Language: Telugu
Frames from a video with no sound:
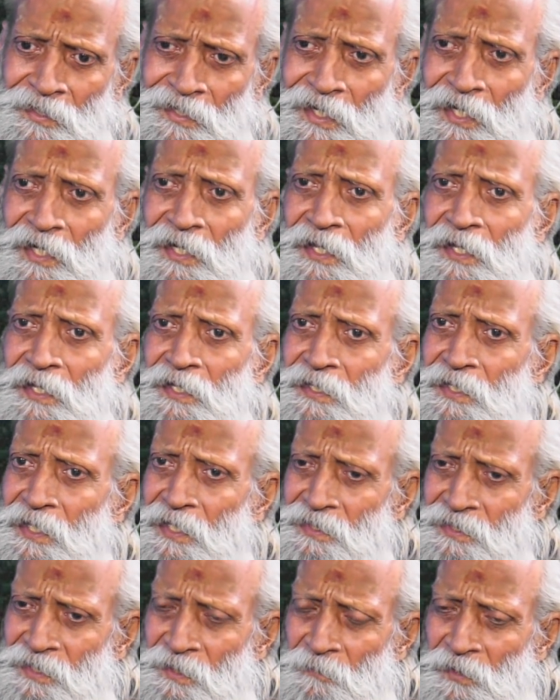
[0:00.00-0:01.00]
ఇక్కడ
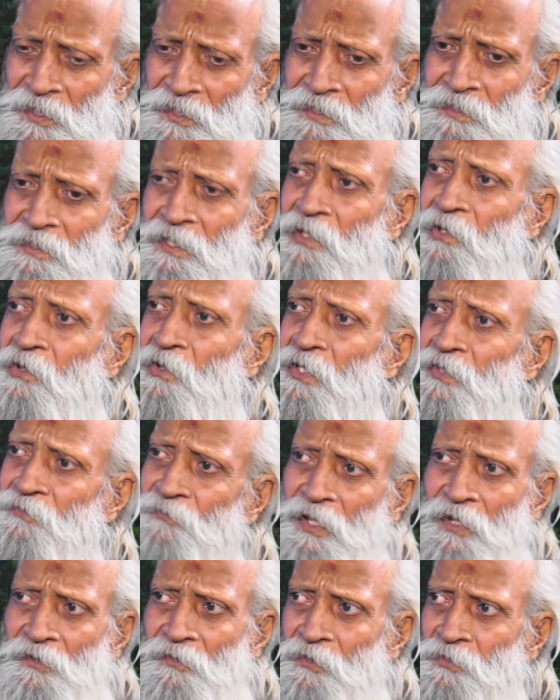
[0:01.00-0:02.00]
ఎంతమంది దీనిలో
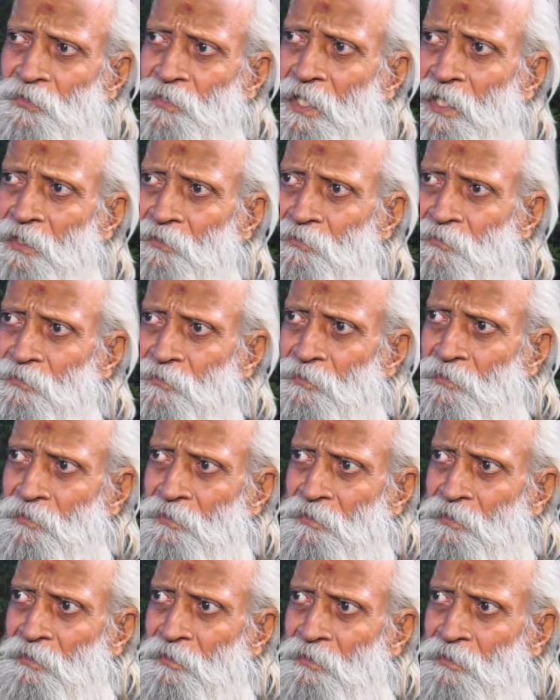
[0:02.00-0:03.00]
ఇన్వాల్వ్ అవుతారు
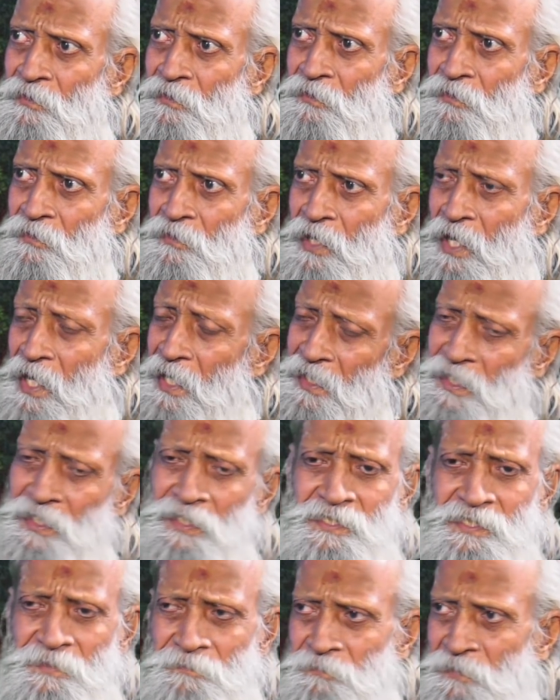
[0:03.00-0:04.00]

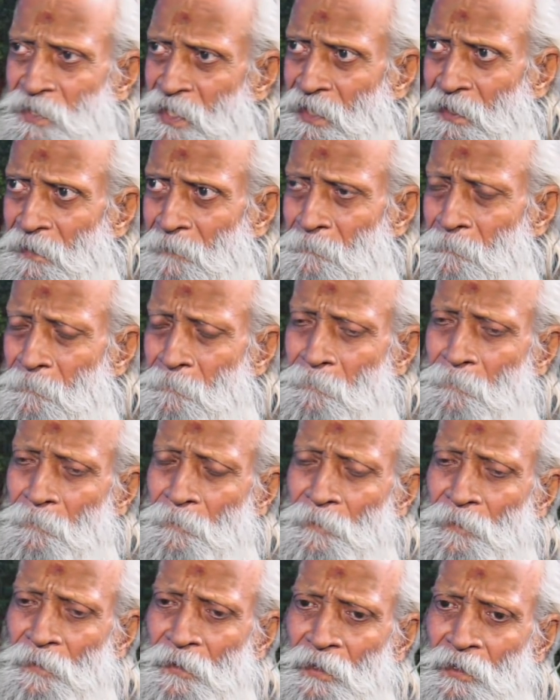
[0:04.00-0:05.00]
అనేది చెప్తే
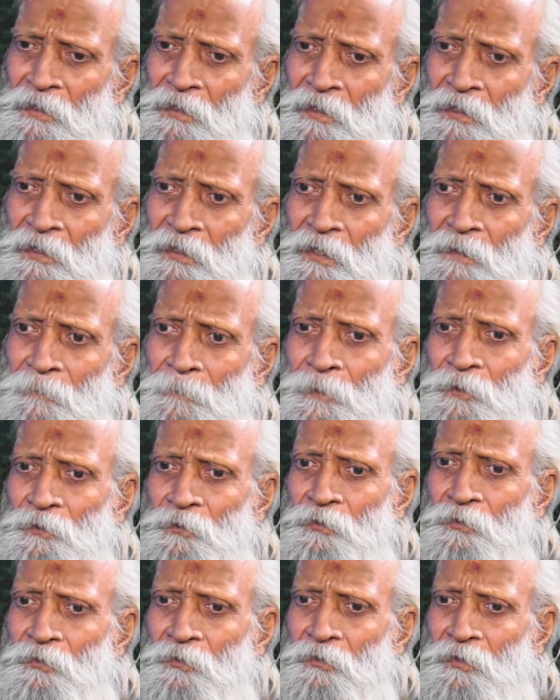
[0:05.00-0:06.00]
ఇప్పుడు
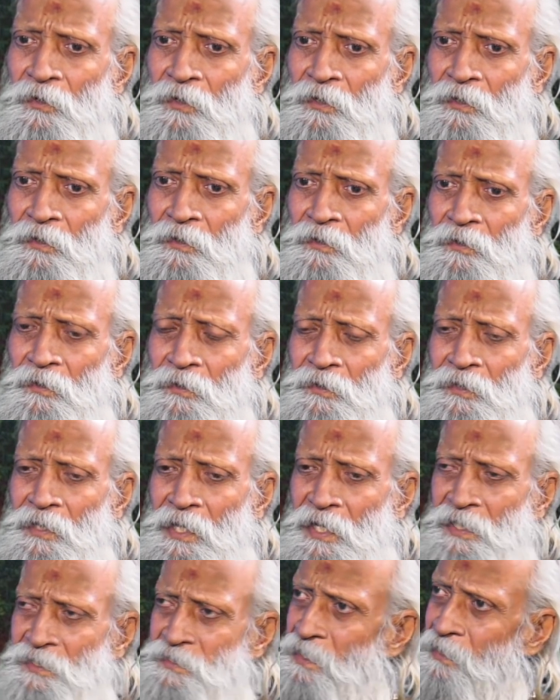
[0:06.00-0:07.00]

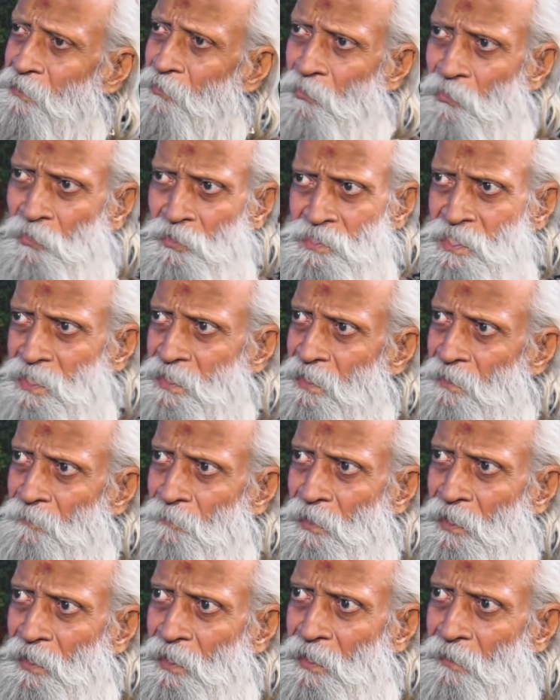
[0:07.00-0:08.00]
ఎలక్షన్ కోడ్
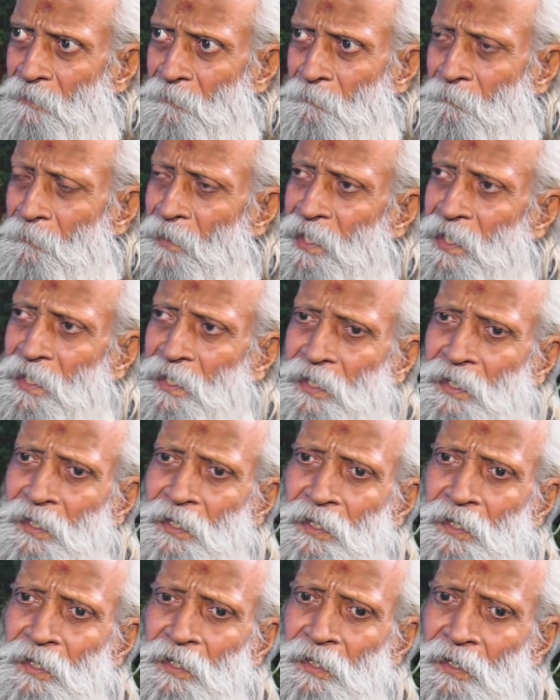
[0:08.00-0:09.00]
సందర్భంగా మన
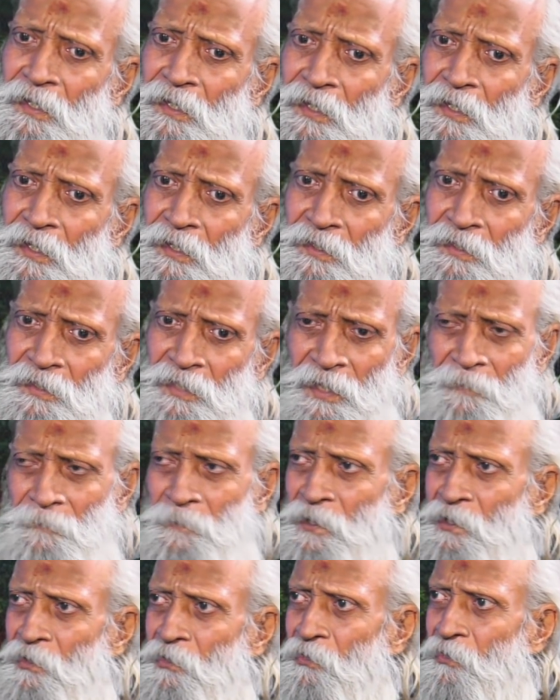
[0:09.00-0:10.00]

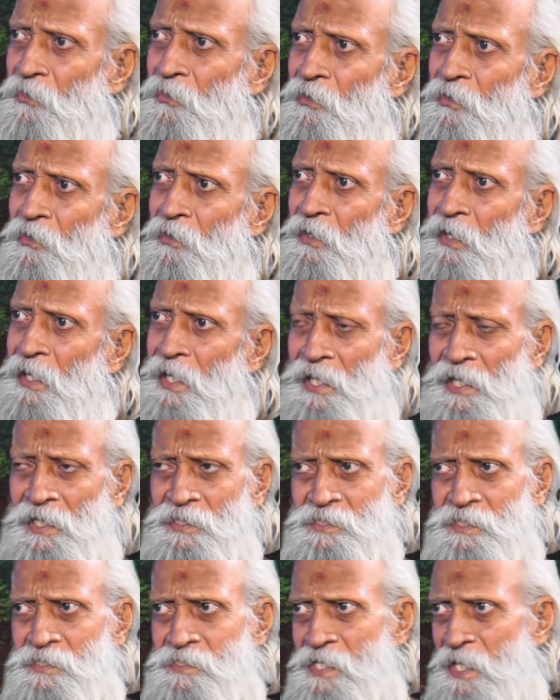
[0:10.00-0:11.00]
ఏపీలో
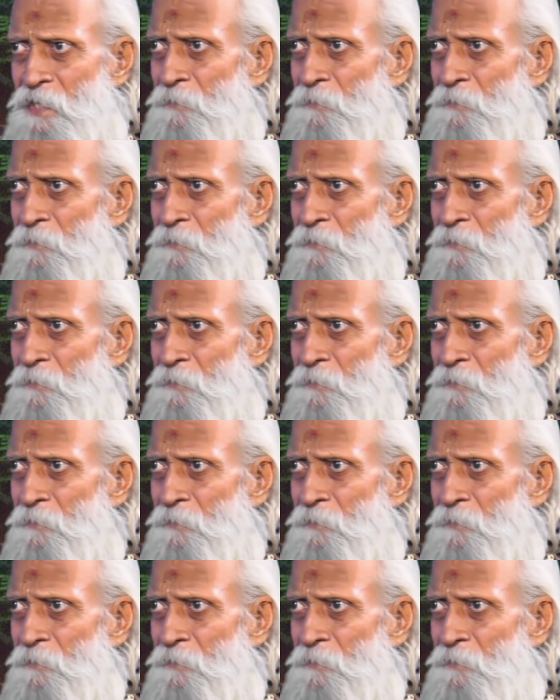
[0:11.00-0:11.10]
ఎలక్షన్స్